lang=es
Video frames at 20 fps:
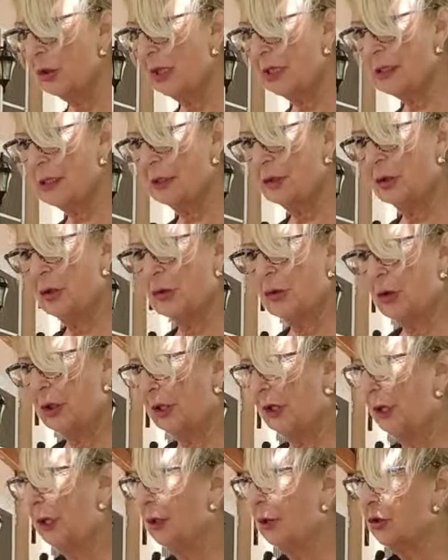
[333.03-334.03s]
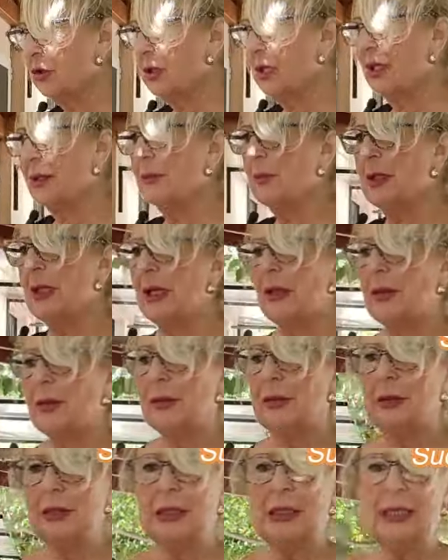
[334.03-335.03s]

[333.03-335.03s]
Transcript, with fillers: son casi todos regalos, ¿eh? Mirad.